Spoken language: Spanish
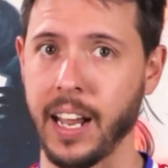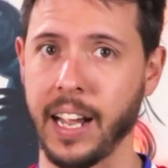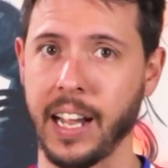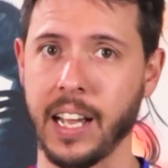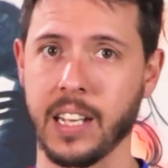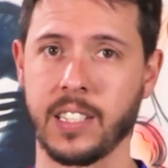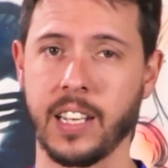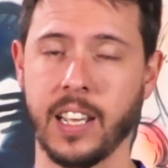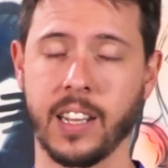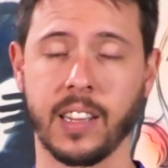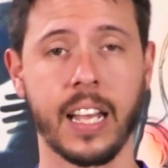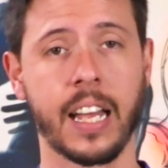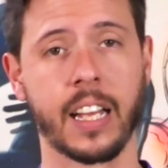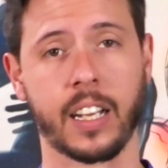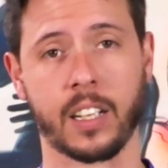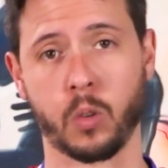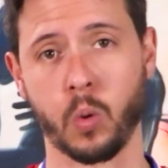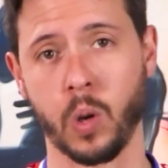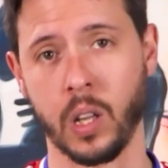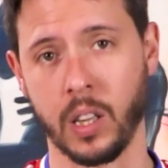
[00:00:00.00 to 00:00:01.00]
Lacazette,
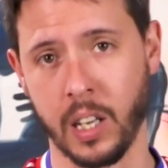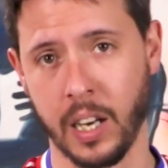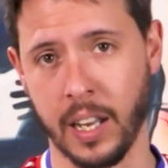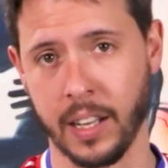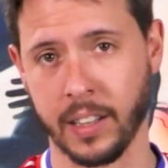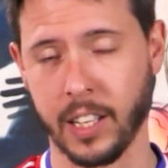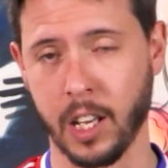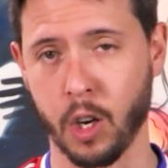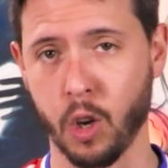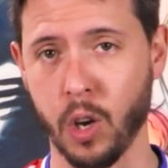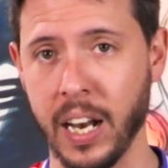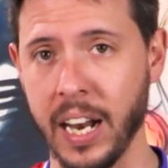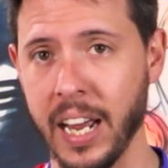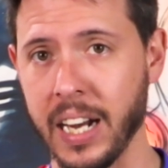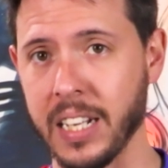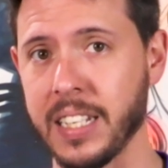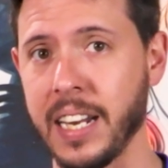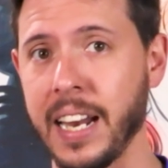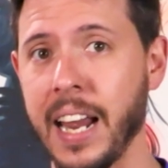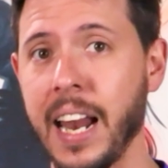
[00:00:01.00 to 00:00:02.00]
actual delantero del
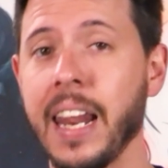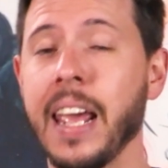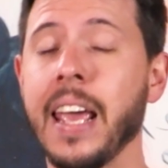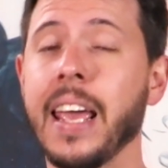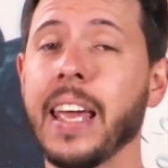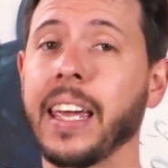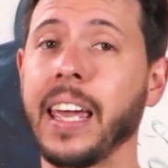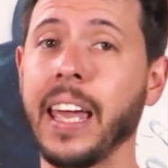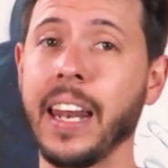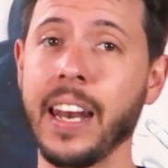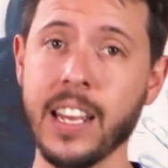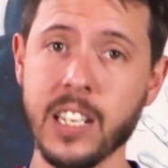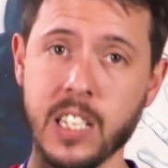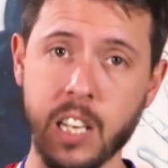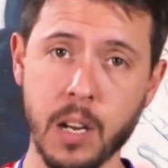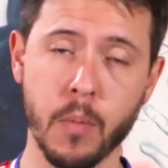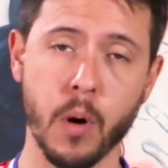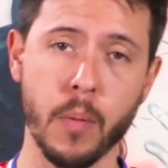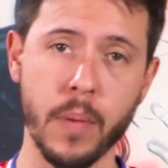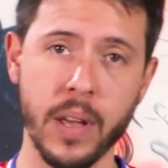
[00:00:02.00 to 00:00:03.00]
Arsenal, que en
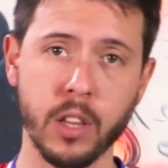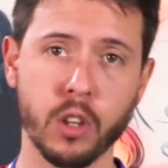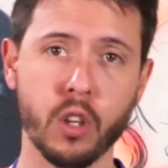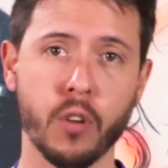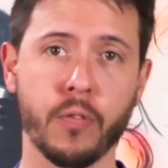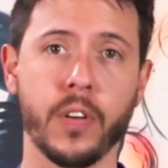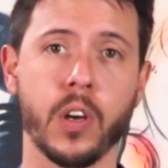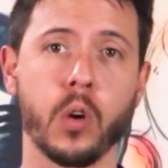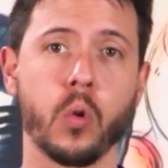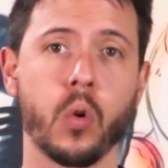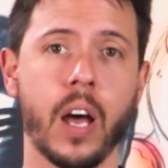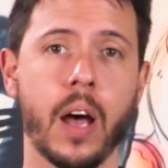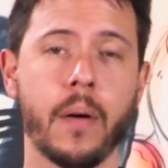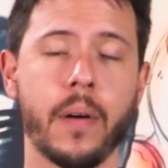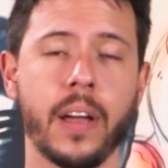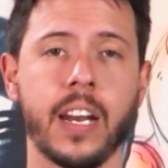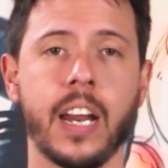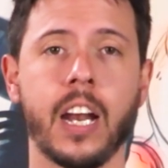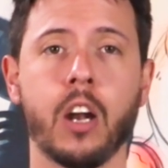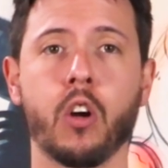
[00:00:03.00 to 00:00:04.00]
ese momento
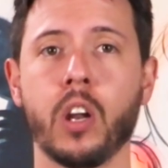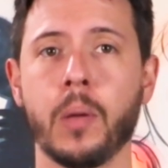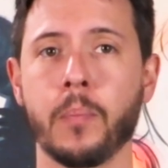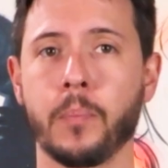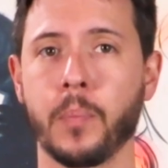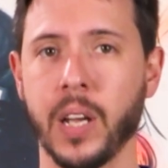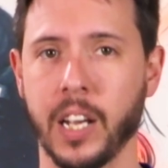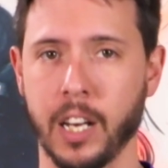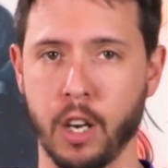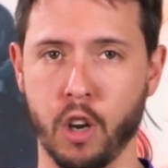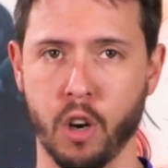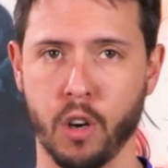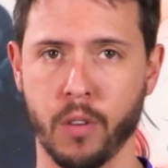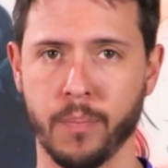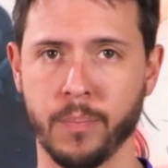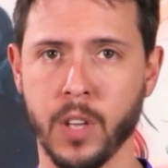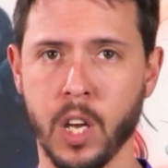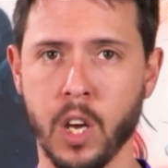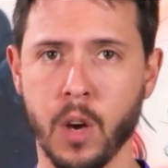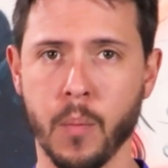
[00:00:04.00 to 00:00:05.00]
figuraba en el Olympique
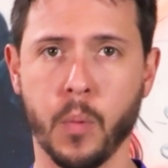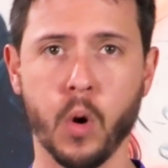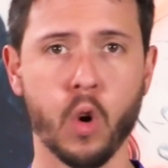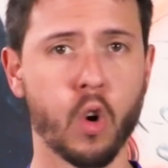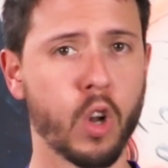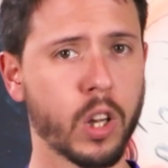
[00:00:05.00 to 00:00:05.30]
Lyon. Por